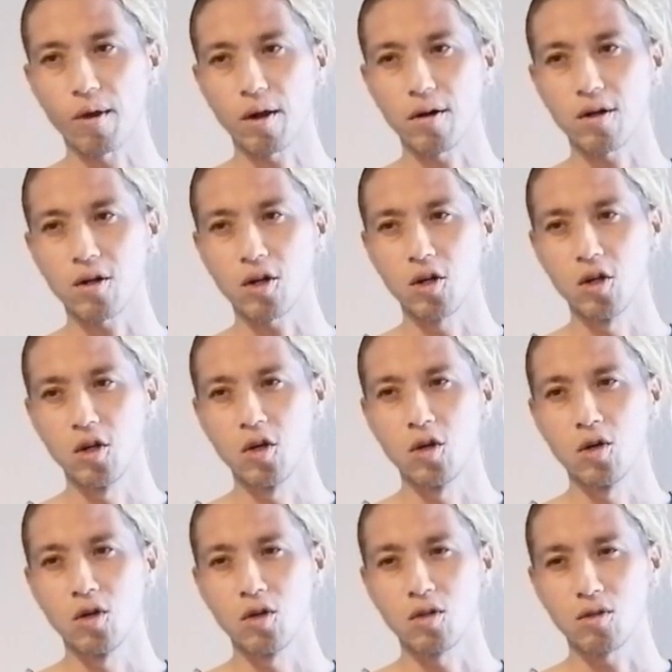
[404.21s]
だから、
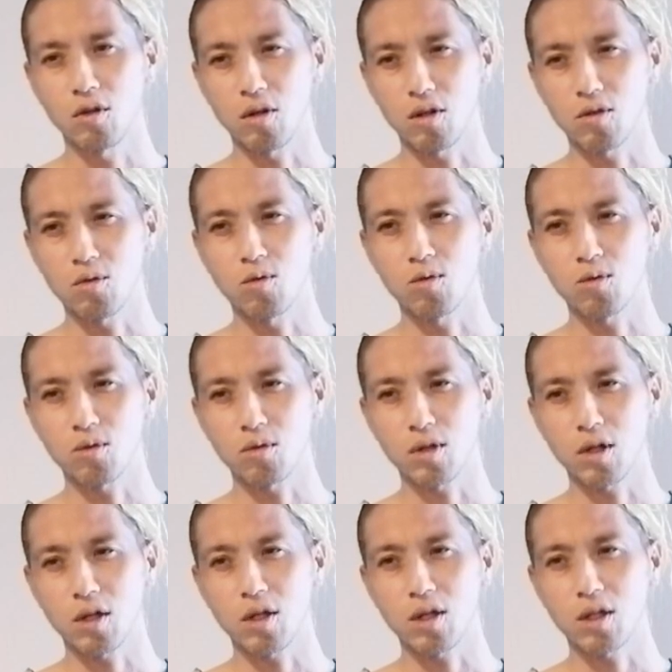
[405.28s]
なるほど
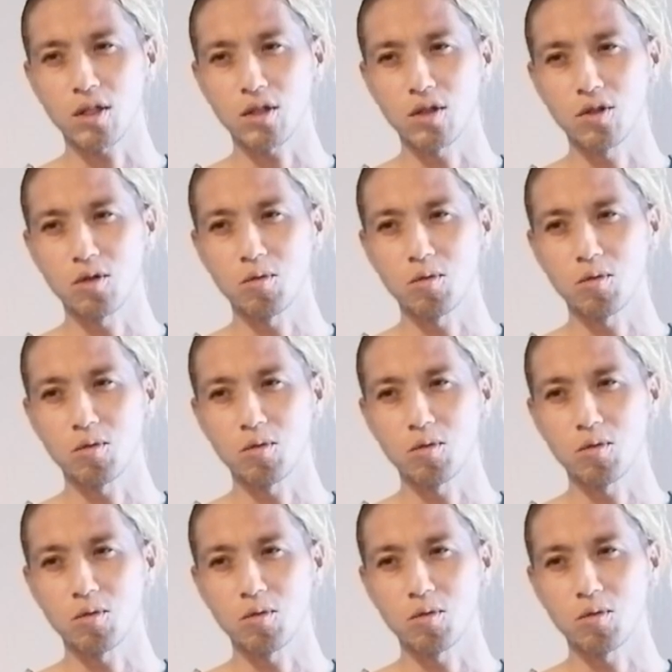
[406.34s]
なっ